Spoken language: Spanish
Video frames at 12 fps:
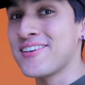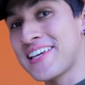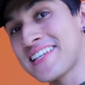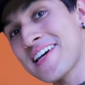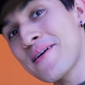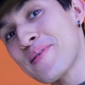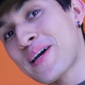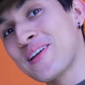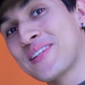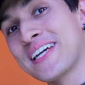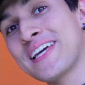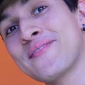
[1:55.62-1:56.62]
Entonces ya saben, para que
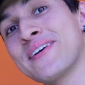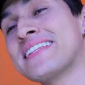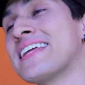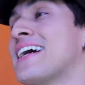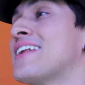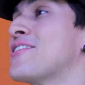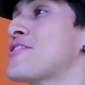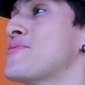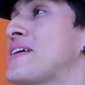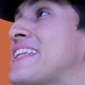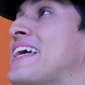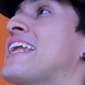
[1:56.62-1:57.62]
lo tengan en cuenta, no
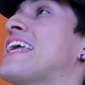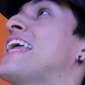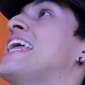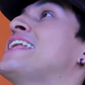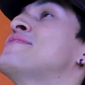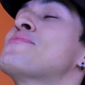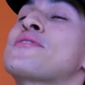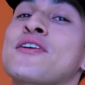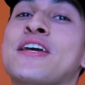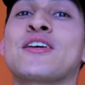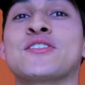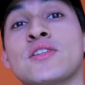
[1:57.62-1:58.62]
cometan el mismo
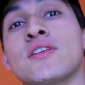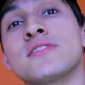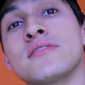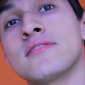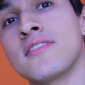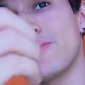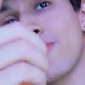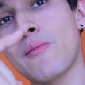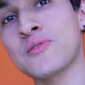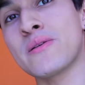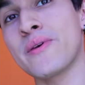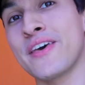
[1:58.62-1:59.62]
error que nosotros. Les
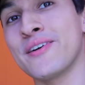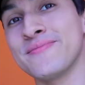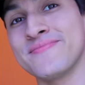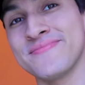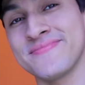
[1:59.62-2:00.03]
volvamos al video.